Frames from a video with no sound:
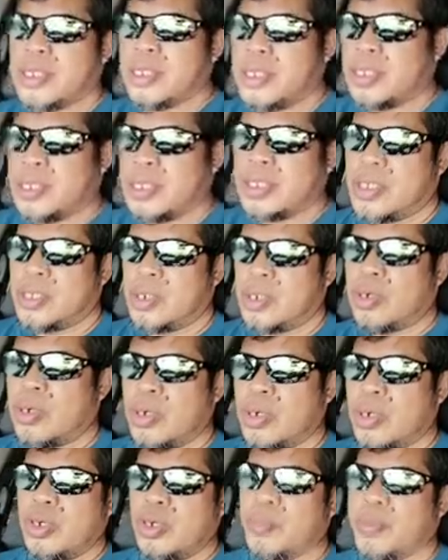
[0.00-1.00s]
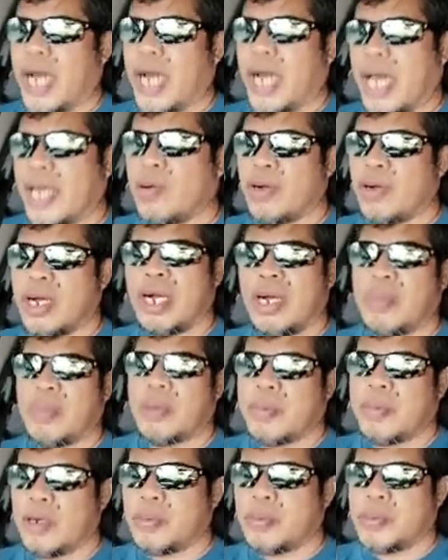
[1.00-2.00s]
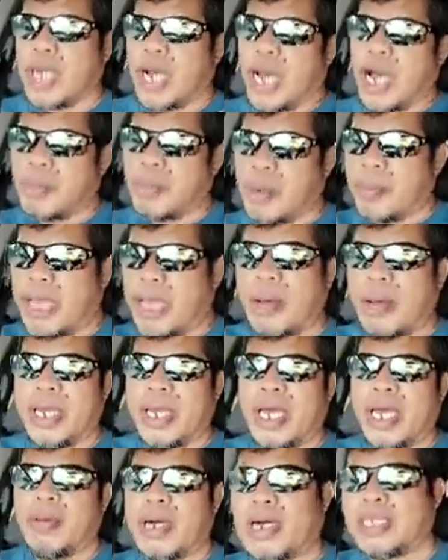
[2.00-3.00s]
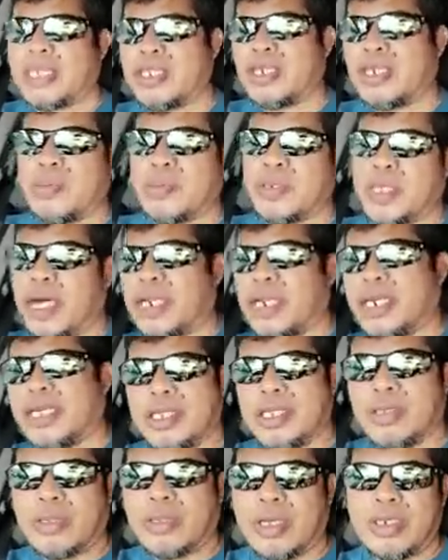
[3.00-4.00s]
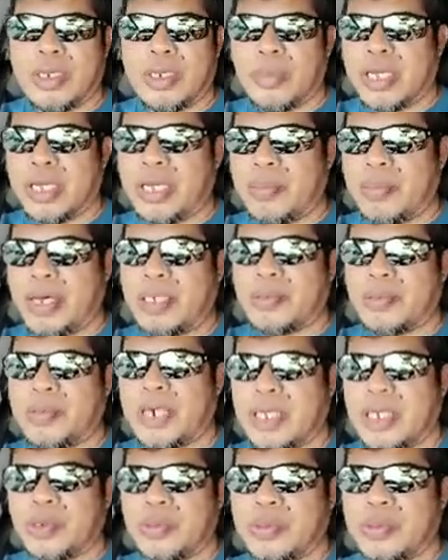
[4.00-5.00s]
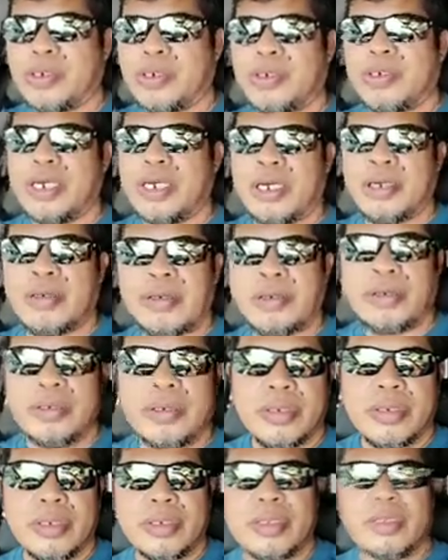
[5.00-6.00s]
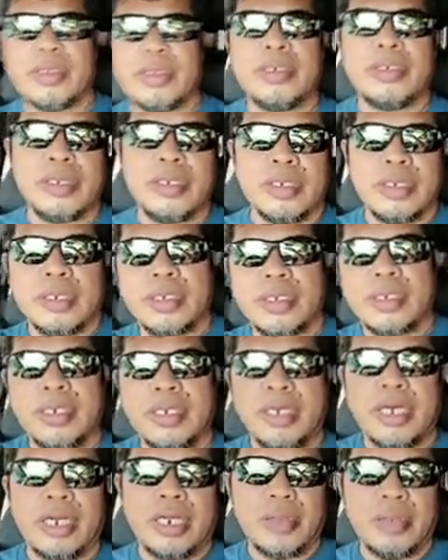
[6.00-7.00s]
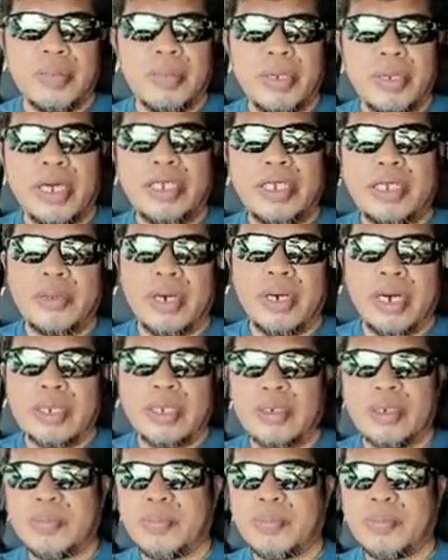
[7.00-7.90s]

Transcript: So, yung biyahe ko kagabi mga sa mamaya-maya mga trops, ah, nandito tayo sa may EBS mga trops, oh, ayan oh. Yan, EBS yan mga trops.